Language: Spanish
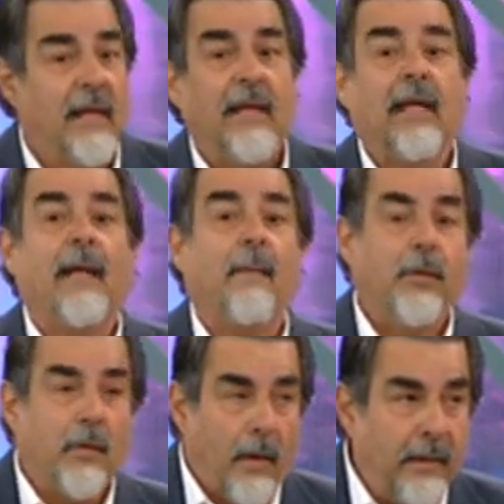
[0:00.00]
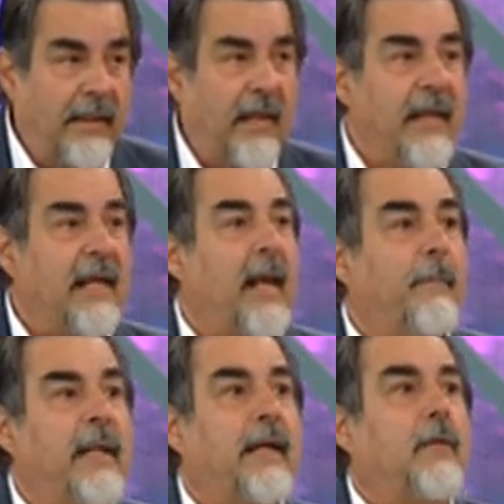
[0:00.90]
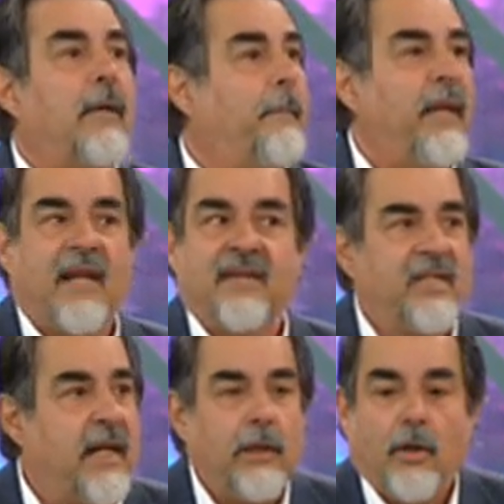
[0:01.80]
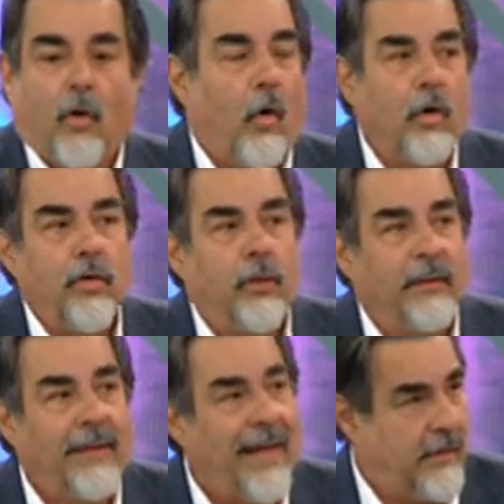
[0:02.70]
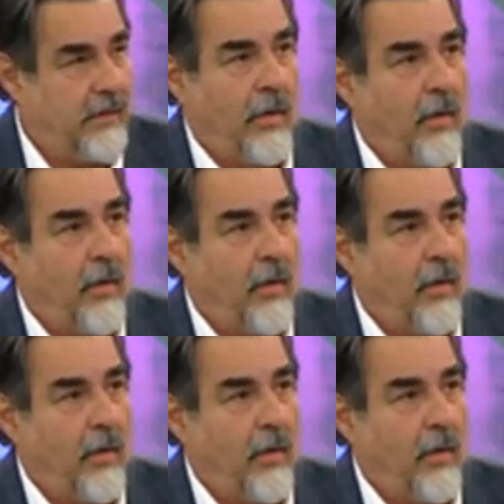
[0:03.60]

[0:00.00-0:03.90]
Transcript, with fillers: que la probabilidad de que le apliquen una pena en serio hoy no está